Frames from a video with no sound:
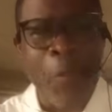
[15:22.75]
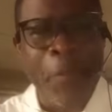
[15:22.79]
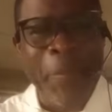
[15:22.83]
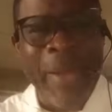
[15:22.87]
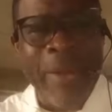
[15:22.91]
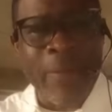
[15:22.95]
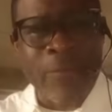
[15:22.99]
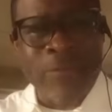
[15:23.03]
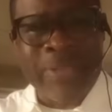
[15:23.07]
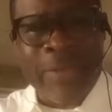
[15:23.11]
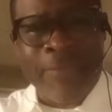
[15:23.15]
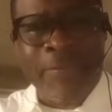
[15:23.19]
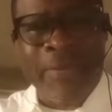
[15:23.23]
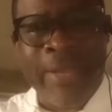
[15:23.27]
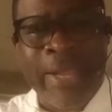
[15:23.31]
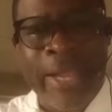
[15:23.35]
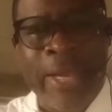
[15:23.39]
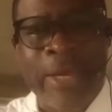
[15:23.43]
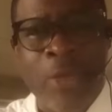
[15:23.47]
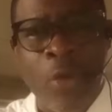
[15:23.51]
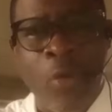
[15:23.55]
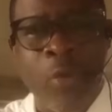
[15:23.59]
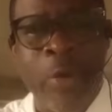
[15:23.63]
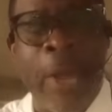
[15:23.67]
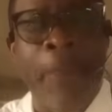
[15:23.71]
part, vous avez
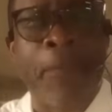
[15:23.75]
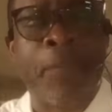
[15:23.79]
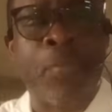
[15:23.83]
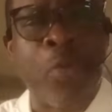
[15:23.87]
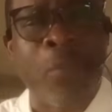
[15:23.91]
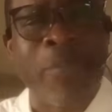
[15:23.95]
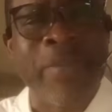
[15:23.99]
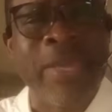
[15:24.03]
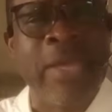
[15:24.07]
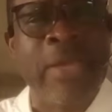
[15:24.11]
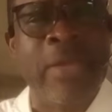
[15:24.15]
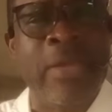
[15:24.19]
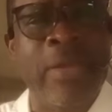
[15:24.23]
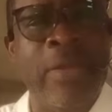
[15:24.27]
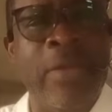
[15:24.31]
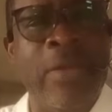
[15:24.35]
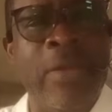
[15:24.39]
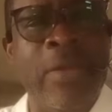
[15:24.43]
quelqu'un, on a promis